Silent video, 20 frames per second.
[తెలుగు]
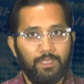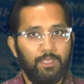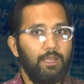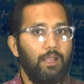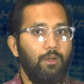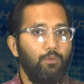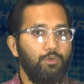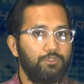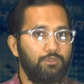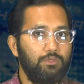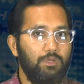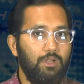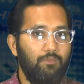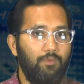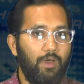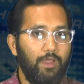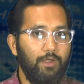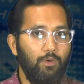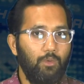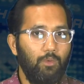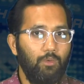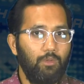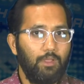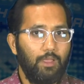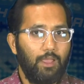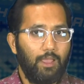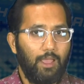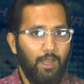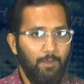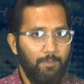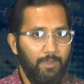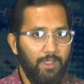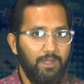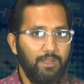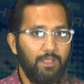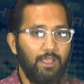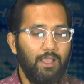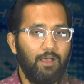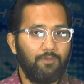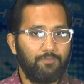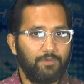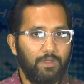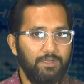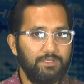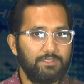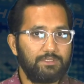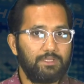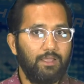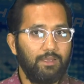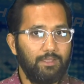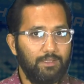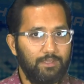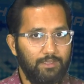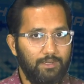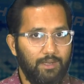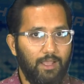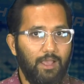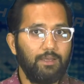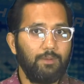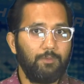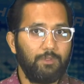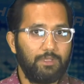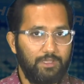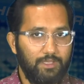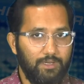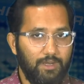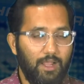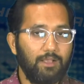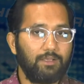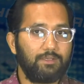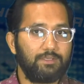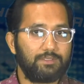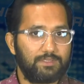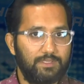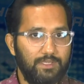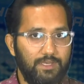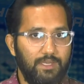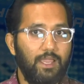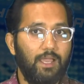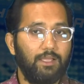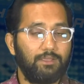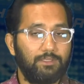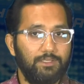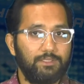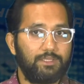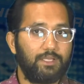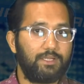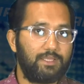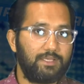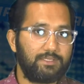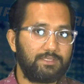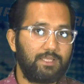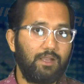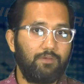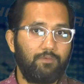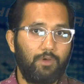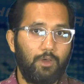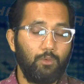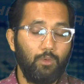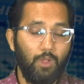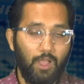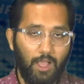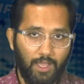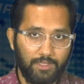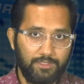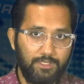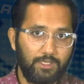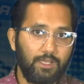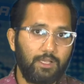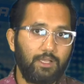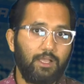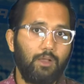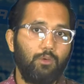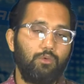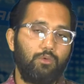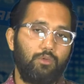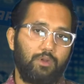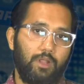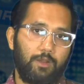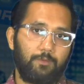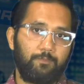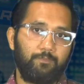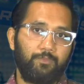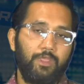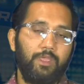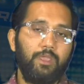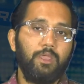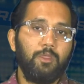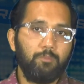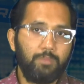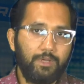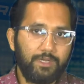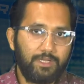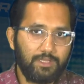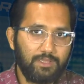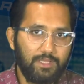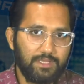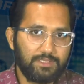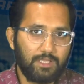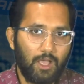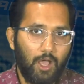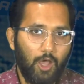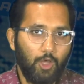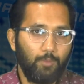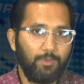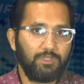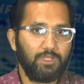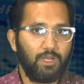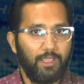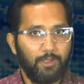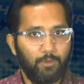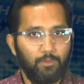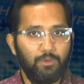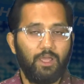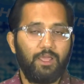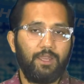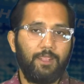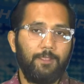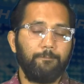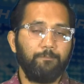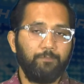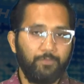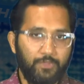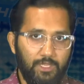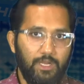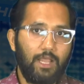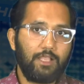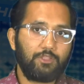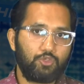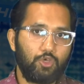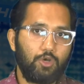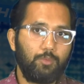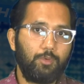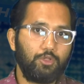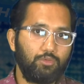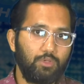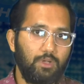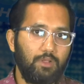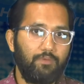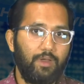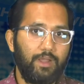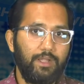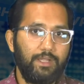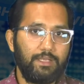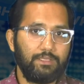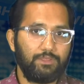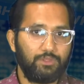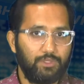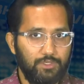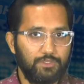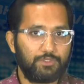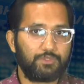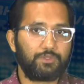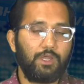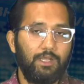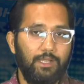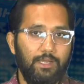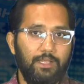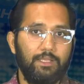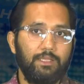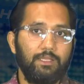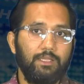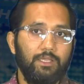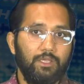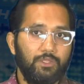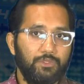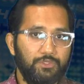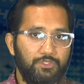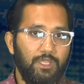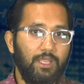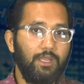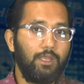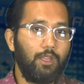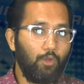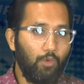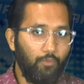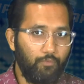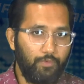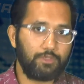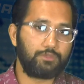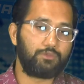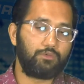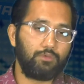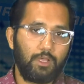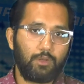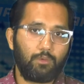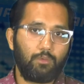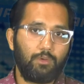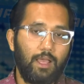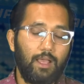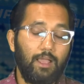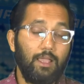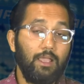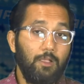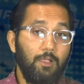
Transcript: ఇలా వస్తున్న వారిలో అల్బేనియా ఆఫ్ఘనిస్తాన్ ఇరాన్ ఇరాక్ సిరియా తదితర దేశాల వారు అధికంగా ఉంటున్నారు బ్రిటన్ దేశ అనుమతి లేకుండానే ఇలా చొరబడుతున్న వారిని తీసుకెళ్లి జైళ్లలో వేస్తున్నా కూడా